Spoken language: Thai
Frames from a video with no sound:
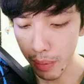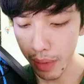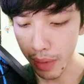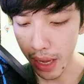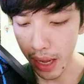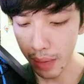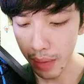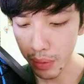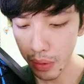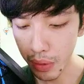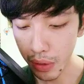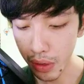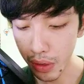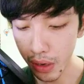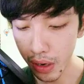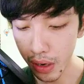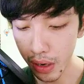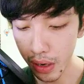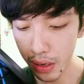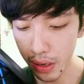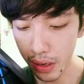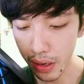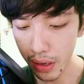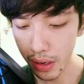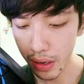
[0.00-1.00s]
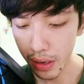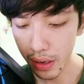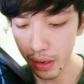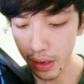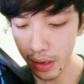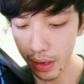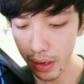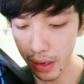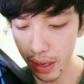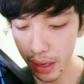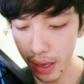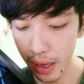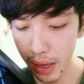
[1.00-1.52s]
คุณภาพสุดยอด
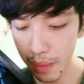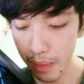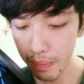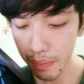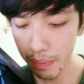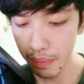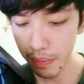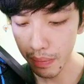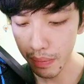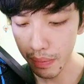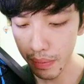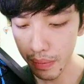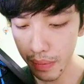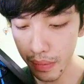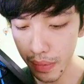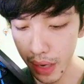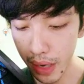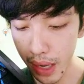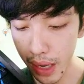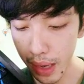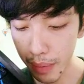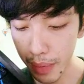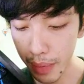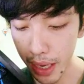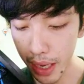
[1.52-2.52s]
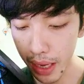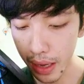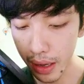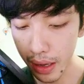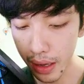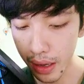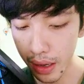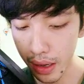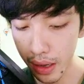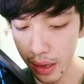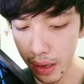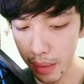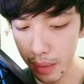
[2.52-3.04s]
นะครับลากมา
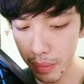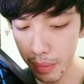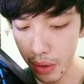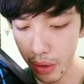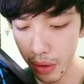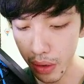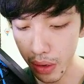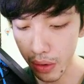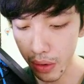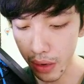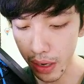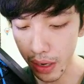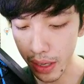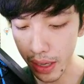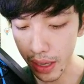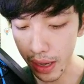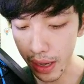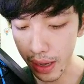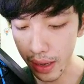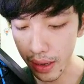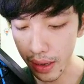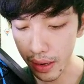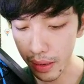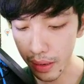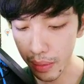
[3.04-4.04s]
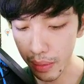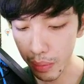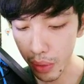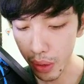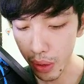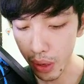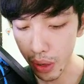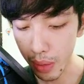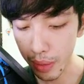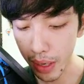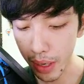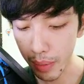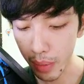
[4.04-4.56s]
มังกรออกระยะ
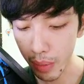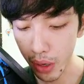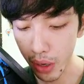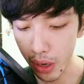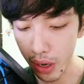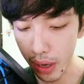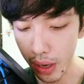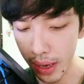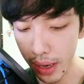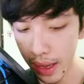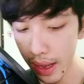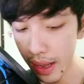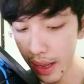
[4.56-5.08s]
พอเพื่อนพอ